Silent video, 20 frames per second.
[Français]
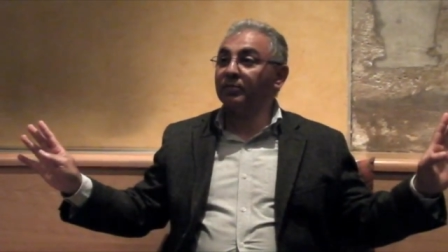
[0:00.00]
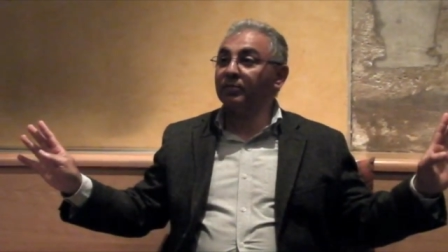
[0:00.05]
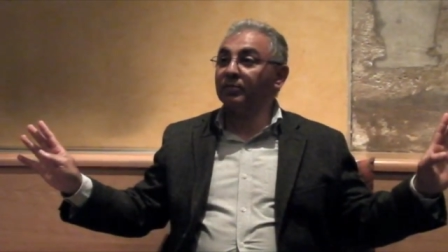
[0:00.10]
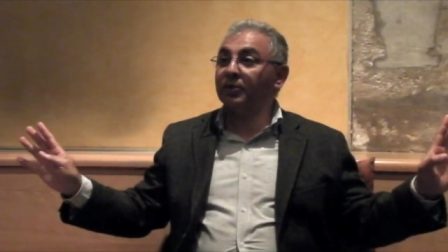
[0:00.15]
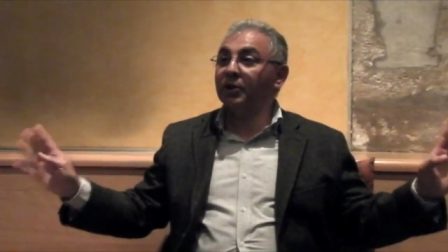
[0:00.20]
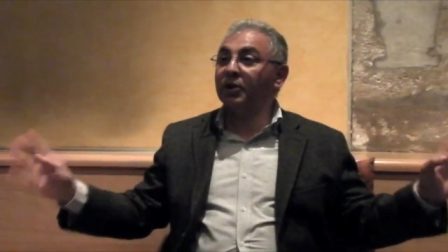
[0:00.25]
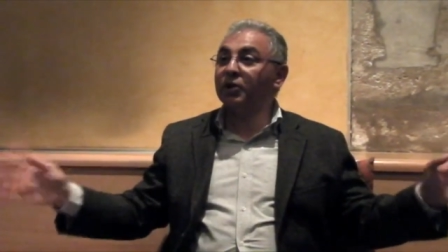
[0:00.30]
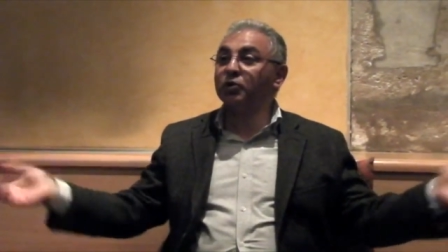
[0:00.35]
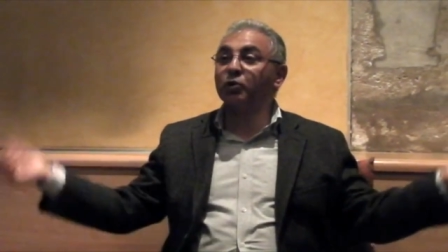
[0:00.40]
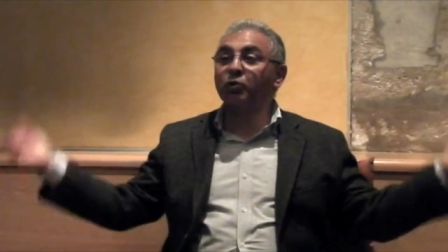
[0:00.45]

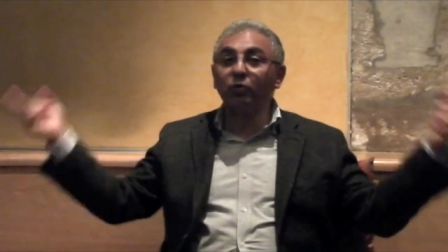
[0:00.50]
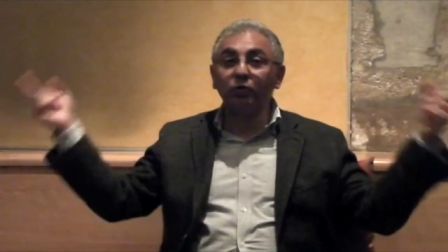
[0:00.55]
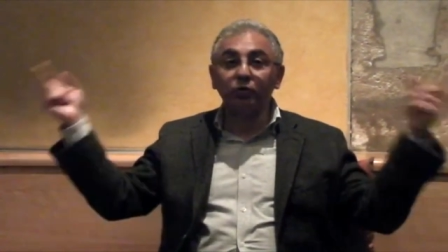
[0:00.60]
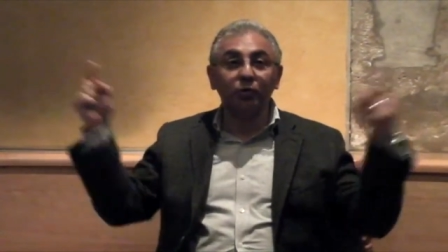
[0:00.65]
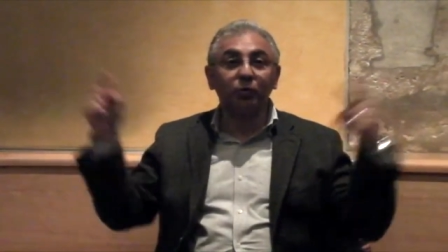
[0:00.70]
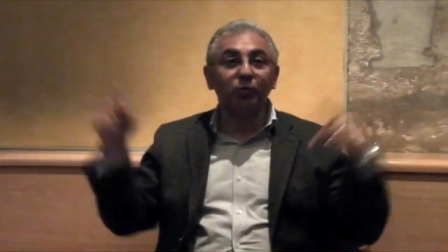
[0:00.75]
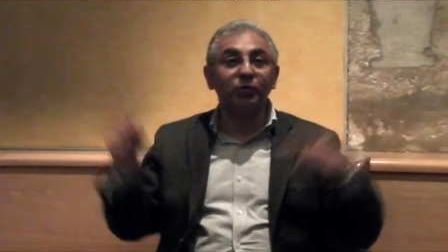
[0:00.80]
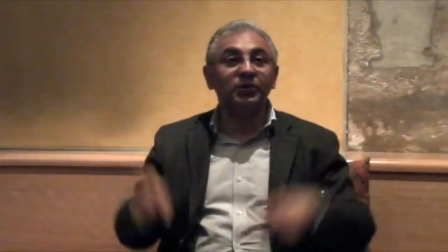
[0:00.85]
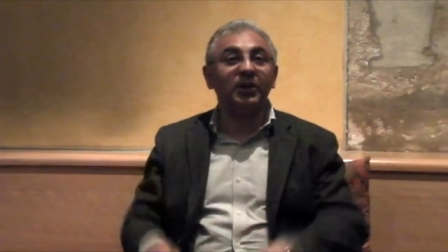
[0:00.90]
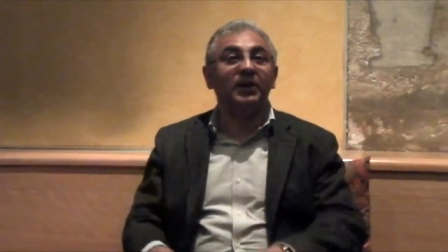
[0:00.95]
et je
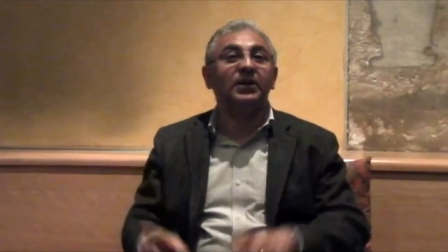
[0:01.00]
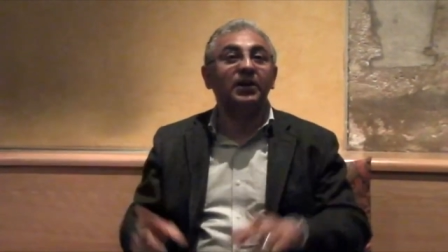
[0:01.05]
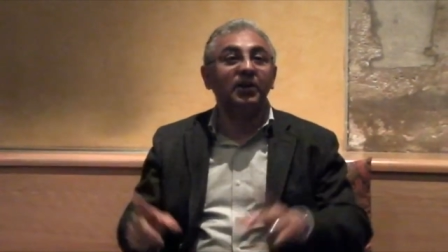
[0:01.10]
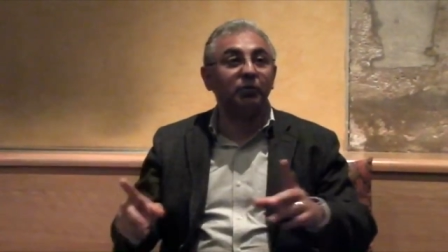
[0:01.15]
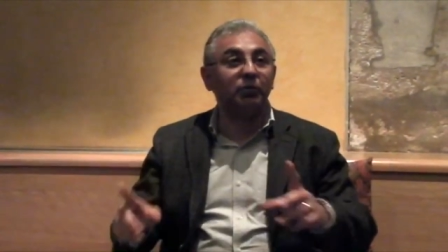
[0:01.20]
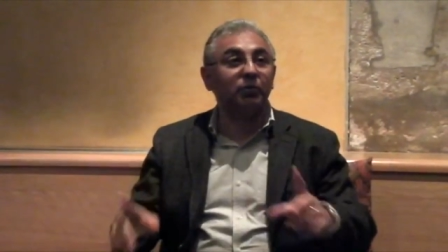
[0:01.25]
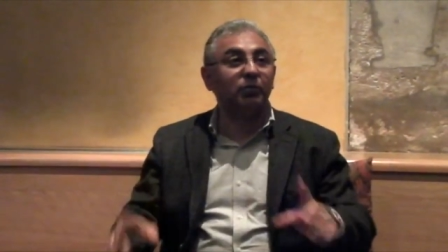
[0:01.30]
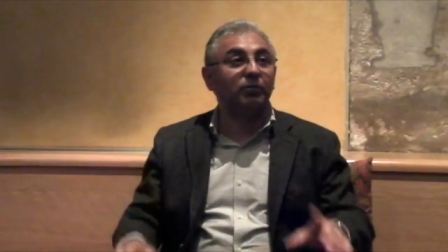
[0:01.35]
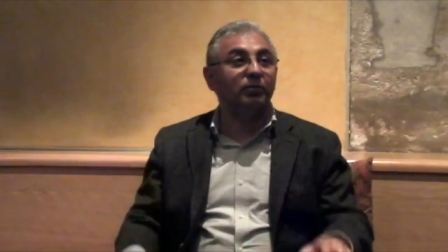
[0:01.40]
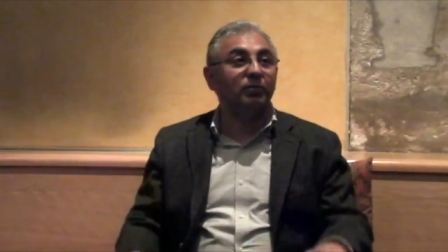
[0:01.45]
construis dès le
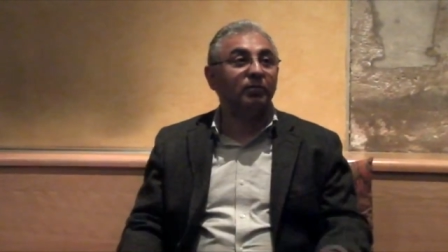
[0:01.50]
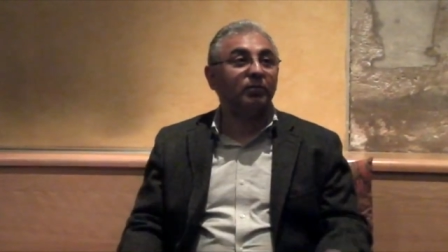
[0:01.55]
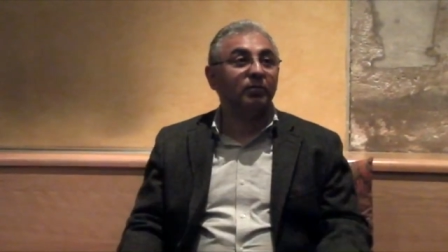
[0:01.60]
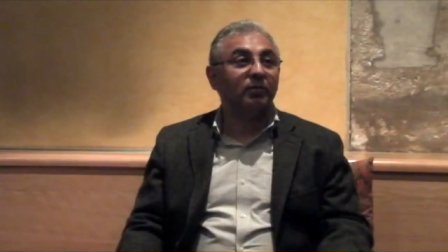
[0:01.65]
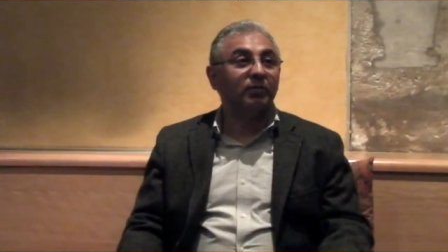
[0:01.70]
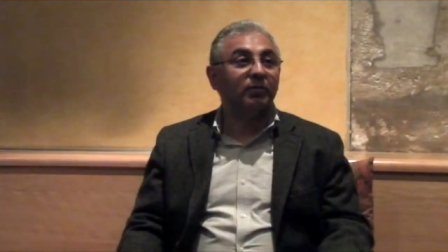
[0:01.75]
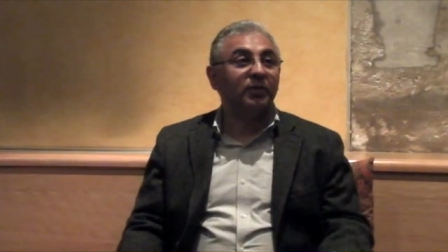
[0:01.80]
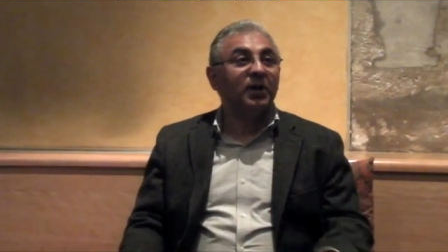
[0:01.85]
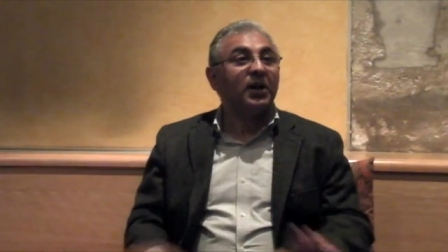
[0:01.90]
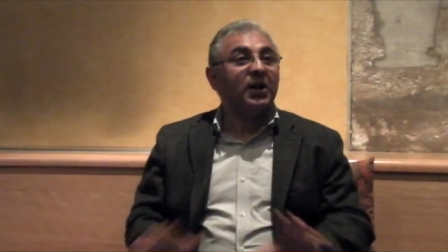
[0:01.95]
début.
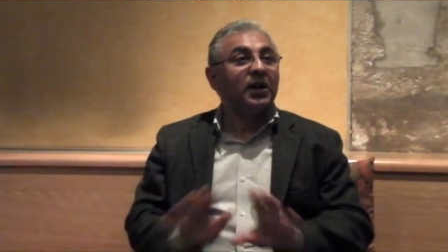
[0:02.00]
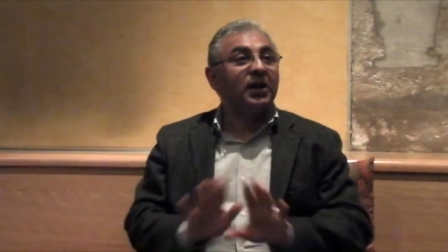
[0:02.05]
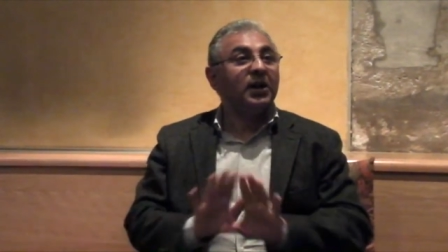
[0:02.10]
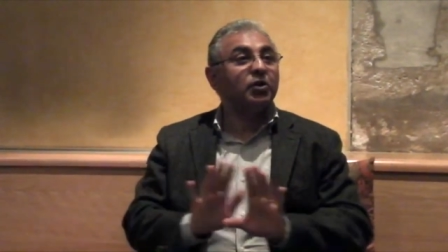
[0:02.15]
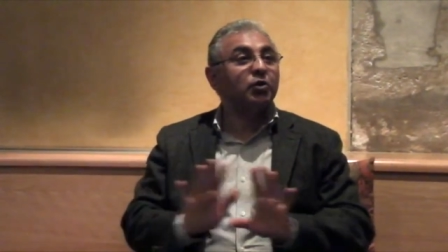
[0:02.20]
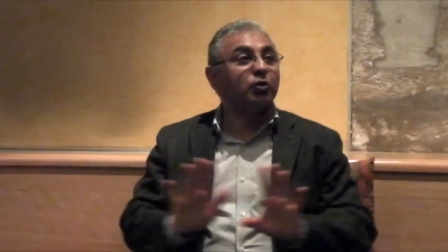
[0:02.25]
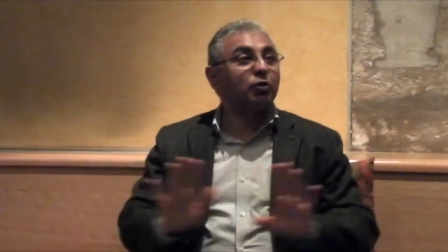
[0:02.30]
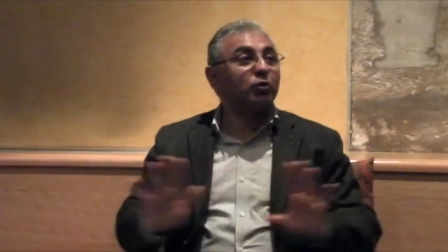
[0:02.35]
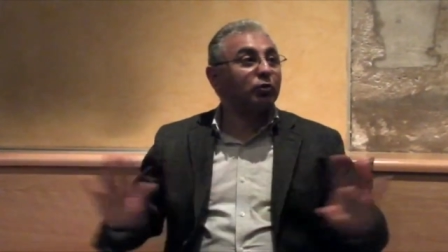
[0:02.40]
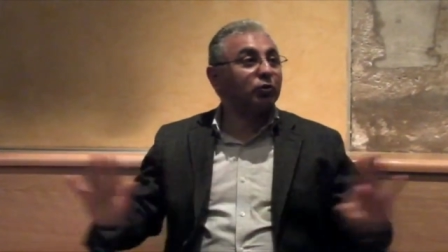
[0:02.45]
Et
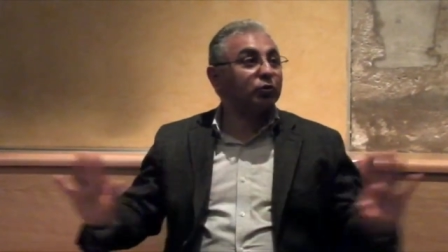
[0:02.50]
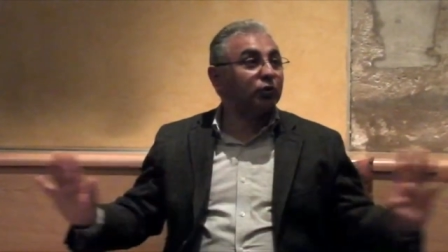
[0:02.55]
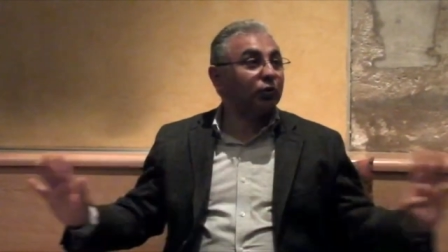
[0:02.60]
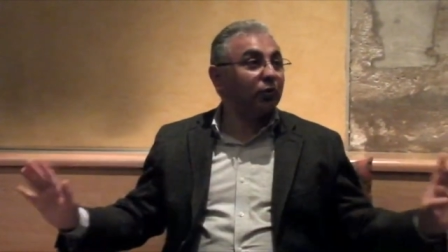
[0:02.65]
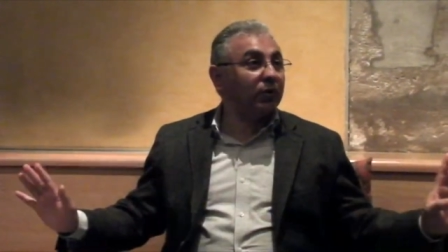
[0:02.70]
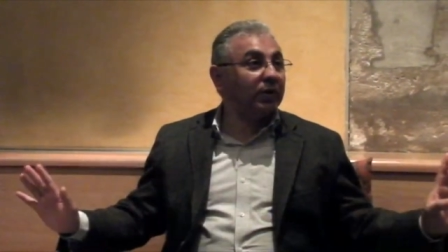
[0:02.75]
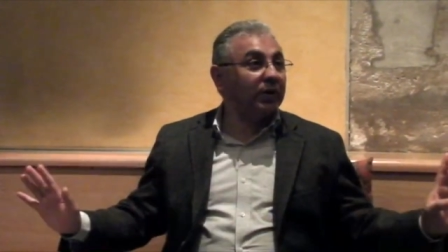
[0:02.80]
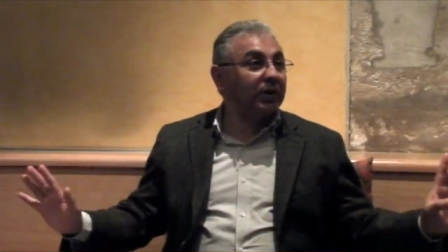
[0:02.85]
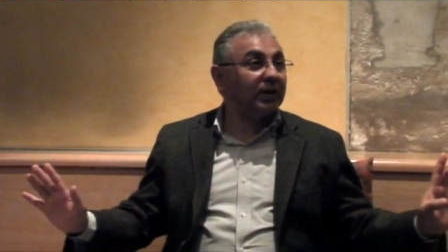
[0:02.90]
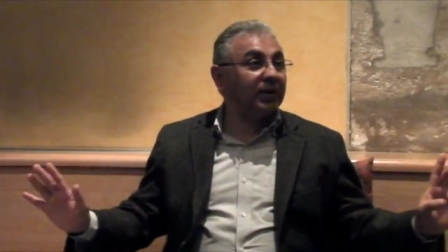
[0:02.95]
je
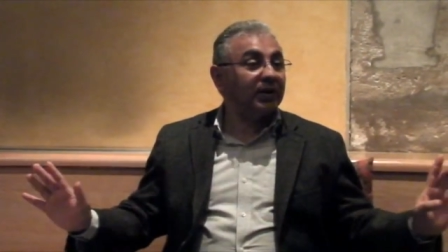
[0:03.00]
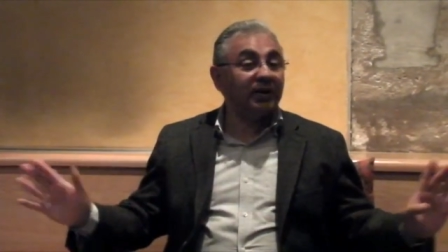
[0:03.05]
construis,